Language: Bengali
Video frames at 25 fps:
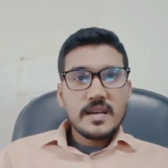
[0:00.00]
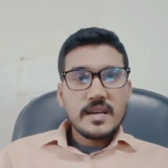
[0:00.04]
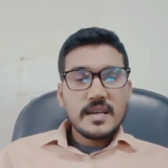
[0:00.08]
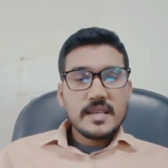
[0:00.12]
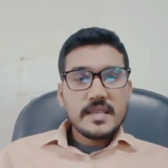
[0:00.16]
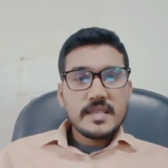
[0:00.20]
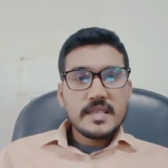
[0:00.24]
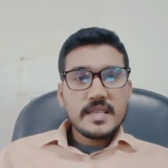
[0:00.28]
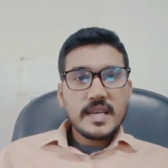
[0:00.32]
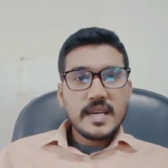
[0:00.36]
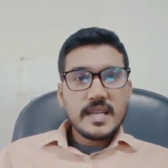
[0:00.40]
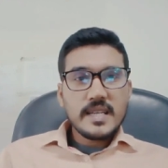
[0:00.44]

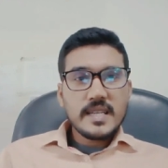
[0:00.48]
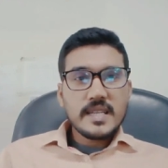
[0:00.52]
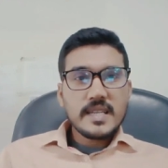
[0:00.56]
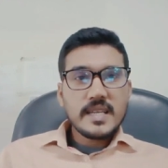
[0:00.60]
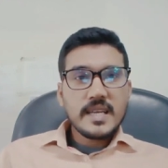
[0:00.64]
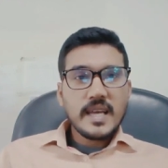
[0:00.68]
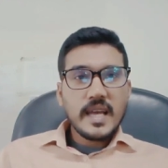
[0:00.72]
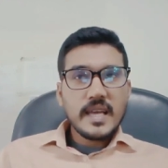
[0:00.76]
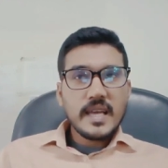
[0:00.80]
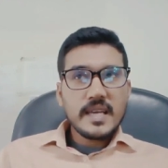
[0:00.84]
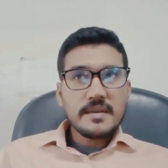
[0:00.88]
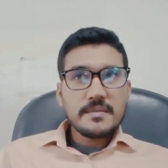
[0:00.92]
ইয়ানের
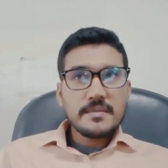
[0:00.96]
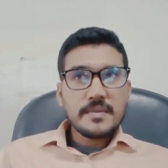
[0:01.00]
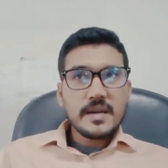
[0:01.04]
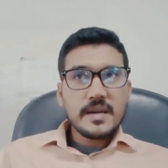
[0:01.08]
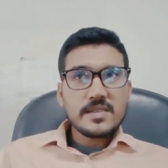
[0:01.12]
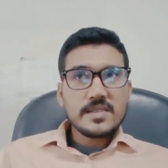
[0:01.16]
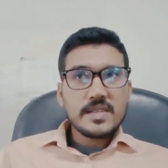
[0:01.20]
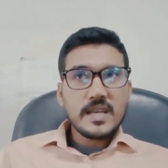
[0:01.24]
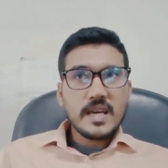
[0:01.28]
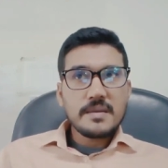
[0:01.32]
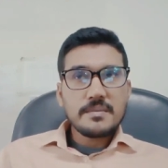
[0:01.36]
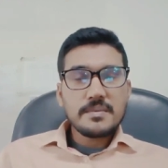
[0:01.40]
গায়ে বা
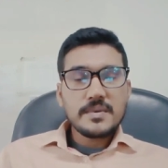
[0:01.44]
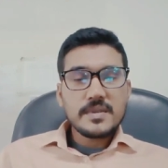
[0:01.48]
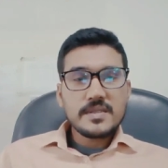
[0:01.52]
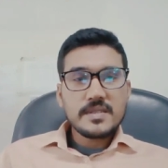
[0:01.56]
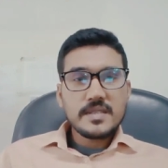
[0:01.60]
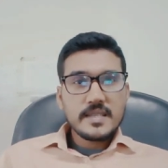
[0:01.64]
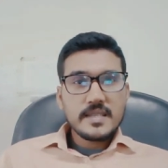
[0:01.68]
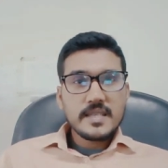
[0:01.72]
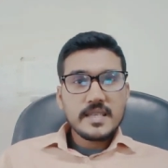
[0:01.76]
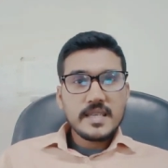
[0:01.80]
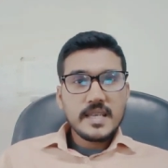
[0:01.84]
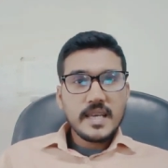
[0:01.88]
সারফেসে
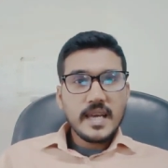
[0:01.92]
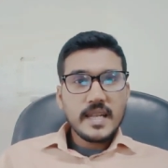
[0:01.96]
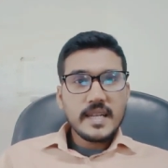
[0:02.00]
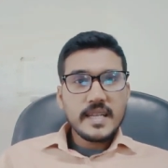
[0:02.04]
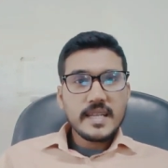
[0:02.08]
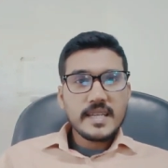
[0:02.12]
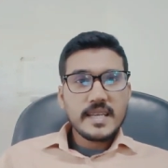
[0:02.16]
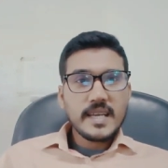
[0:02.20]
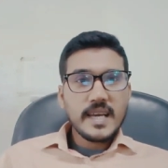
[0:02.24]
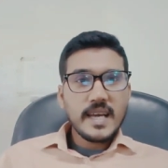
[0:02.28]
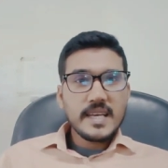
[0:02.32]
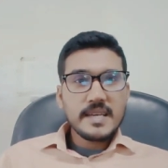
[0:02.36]
ইয়ানের
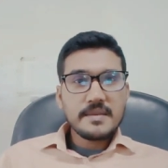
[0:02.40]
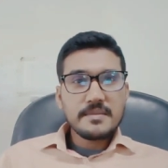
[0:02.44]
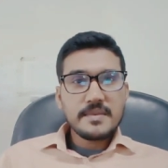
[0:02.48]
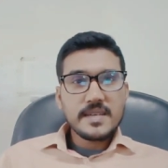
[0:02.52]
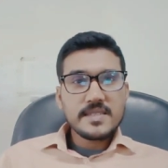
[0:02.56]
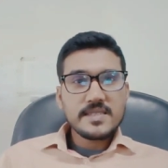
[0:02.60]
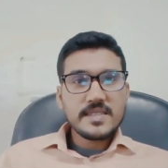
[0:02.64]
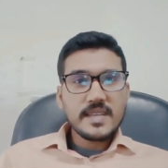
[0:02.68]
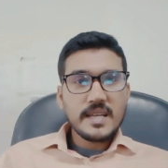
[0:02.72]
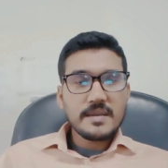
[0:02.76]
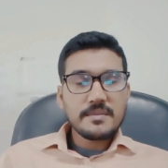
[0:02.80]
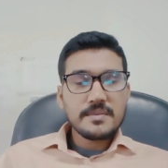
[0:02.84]
গায়ে বা
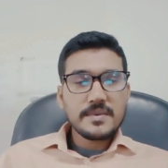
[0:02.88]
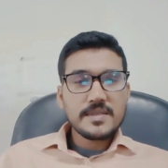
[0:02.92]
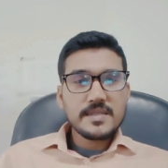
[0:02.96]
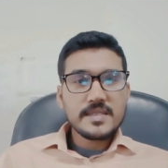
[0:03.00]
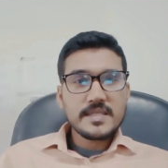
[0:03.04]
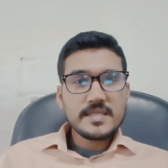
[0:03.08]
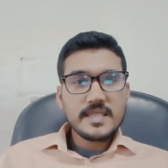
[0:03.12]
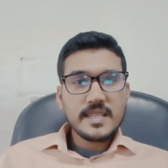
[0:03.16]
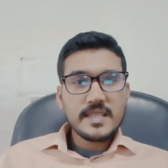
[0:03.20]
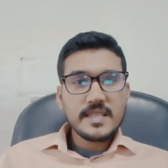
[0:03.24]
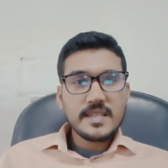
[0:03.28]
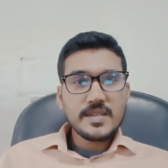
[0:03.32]
সারফেসে
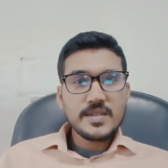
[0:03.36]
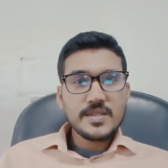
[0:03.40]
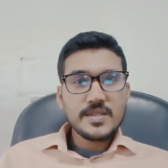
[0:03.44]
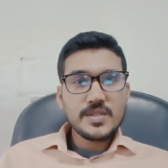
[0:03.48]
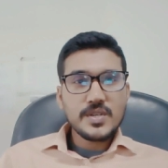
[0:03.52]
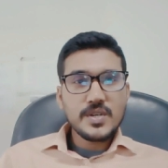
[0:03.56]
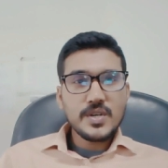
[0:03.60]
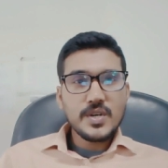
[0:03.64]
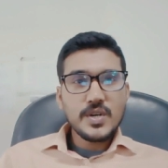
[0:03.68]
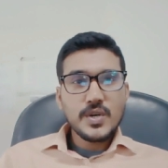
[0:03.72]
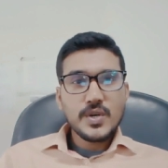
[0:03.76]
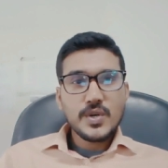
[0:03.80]
সাধারণত
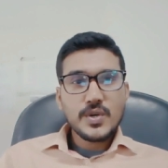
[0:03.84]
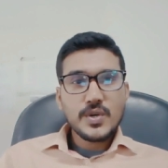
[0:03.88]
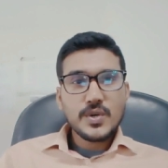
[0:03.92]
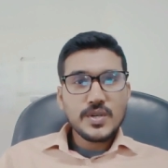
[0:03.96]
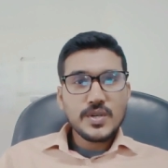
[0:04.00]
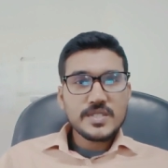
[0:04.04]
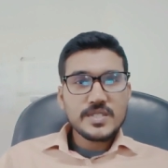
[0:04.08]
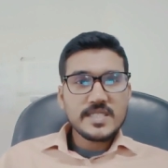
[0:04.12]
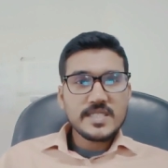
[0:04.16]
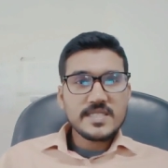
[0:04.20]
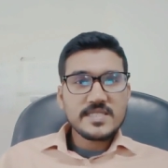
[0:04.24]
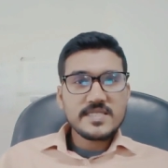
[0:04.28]

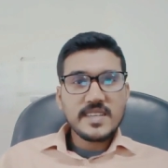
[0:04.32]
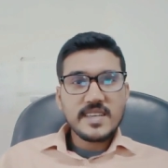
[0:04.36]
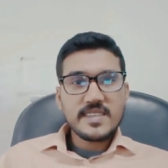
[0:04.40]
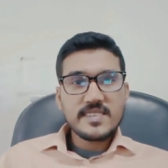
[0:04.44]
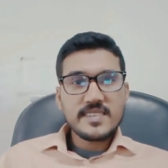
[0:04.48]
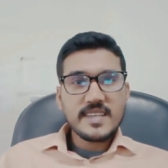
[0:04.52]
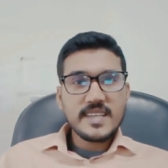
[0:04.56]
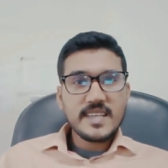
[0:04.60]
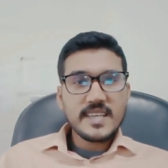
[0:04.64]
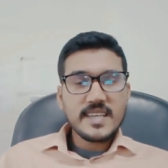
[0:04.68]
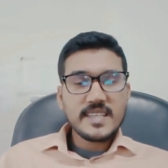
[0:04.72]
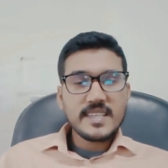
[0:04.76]
সাইজ
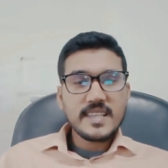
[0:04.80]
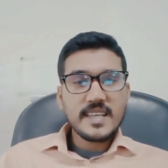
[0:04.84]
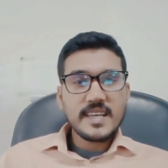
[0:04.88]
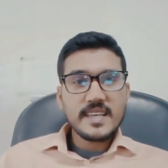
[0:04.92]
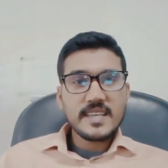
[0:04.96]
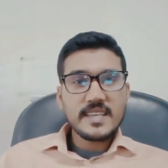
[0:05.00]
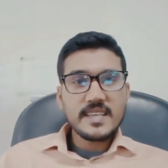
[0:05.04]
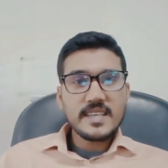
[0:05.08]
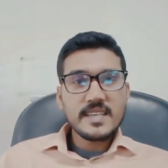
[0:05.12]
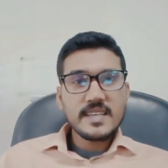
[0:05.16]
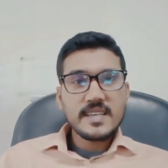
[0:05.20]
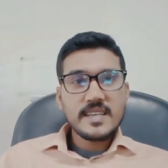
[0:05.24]
লেগে
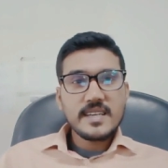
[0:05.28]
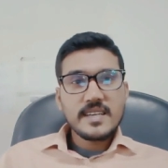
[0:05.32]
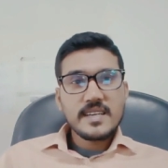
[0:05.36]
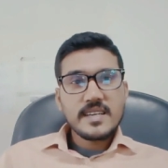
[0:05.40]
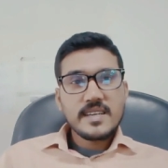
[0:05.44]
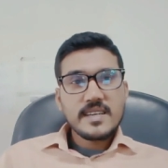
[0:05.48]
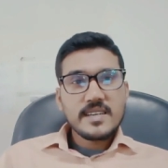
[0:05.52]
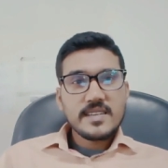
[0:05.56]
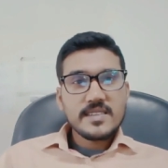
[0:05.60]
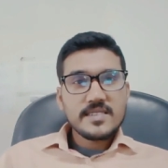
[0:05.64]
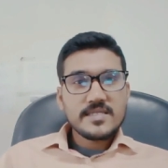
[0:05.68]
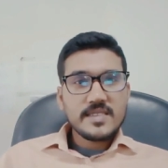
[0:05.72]
থাকে
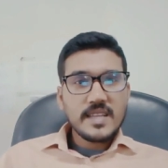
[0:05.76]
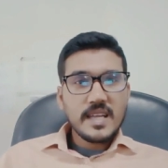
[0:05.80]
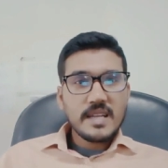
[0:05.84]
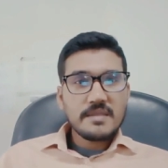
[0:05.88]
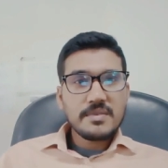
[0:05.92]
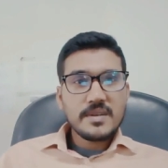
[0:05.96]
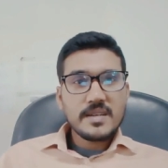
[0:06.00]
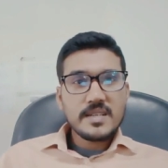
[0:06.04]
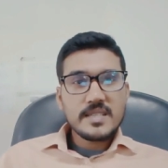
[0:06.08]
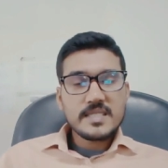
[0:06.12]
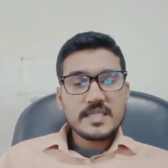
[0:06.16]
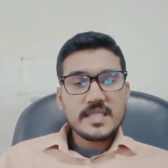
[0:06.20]
যার
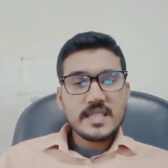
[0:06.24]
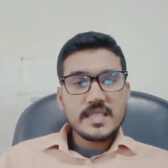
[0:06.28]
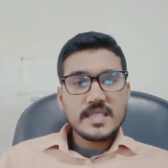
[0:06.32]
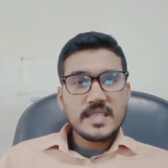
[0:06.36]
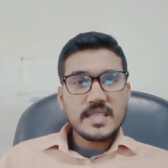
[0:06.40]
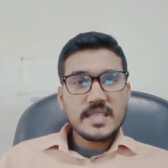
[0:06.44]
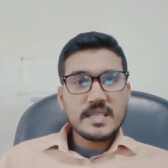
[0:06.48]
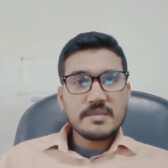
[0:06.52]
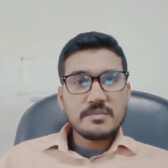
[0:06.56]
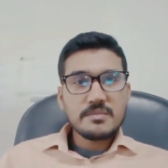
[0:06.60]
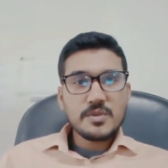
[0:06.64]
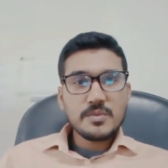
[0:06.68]
ফলে সেটা
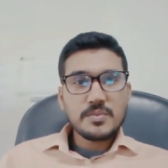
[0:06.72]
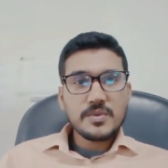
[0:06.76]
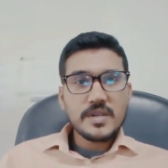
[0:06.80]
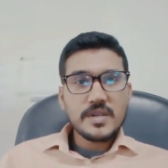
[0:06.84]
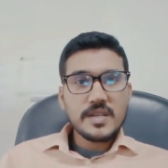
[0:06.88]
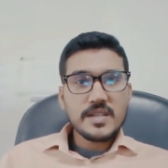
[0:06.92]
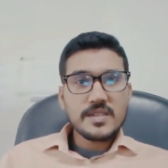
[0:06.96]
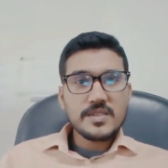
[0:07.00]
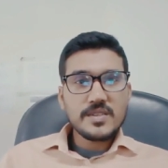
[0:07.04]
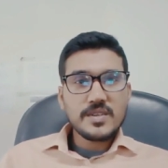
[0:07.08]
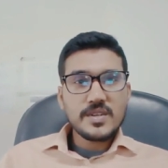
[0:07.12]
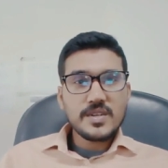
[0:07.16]
রিমুভ
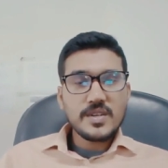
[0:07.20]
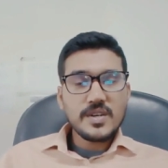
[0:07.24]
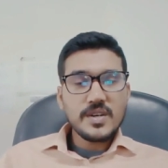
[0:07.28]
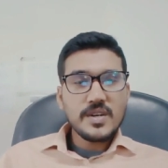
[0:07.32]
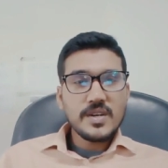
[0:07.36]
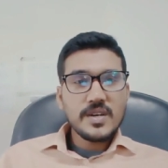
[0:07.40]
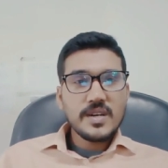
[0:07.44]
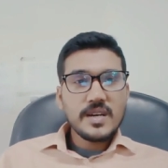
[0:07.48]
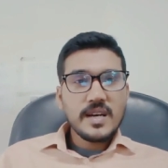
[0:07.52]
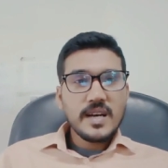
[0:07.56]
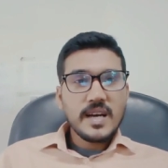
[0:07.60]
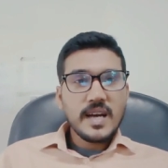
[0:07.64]
করার জন্য
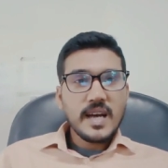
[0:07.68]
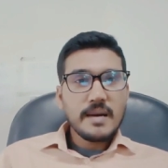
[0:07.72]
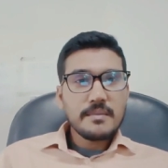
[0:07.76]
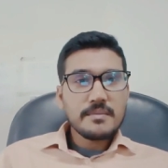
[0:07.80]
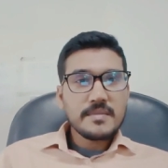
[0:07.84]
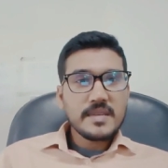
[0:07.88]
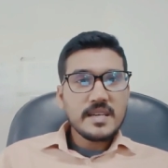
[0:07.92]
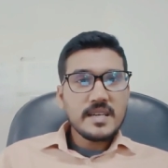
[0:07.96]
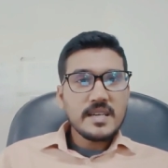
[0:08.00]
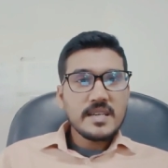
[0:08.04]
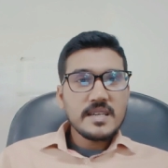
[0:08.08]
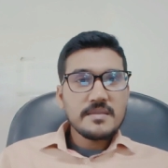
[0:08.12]

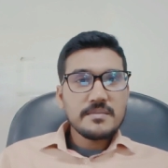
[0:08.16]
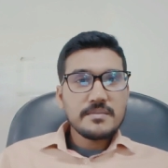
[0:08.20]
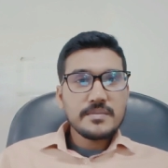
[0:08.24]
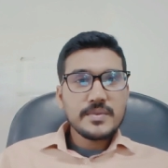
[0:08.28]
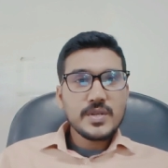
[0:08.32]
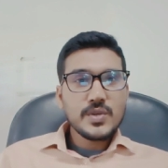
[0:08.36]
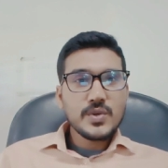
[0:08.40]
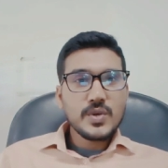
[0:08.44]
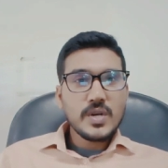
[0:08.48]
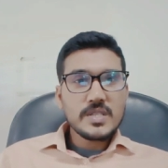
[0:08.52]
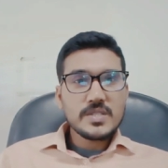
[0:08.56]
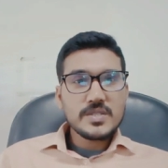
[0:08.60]
আমরা প্রি
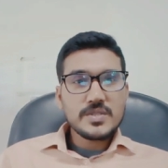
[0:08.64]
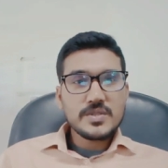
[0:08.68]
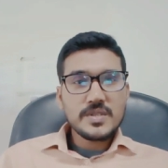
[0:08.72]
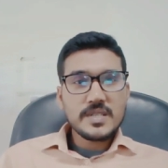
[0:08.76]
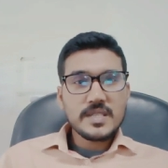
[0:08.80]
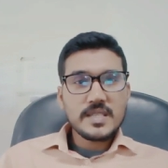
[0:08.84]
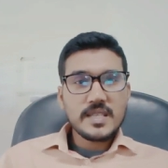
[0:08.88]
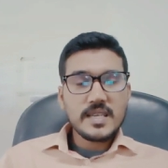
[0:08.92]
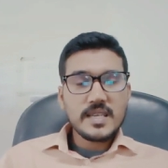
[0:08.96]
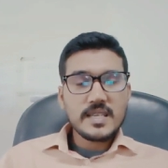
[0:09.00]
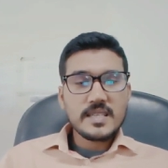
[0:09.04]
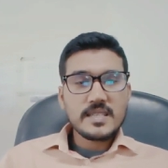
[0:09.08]
ওয়াশ করে
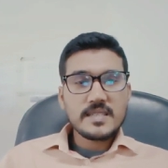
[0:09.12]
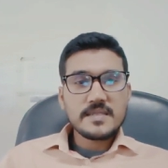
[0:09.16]
থাকি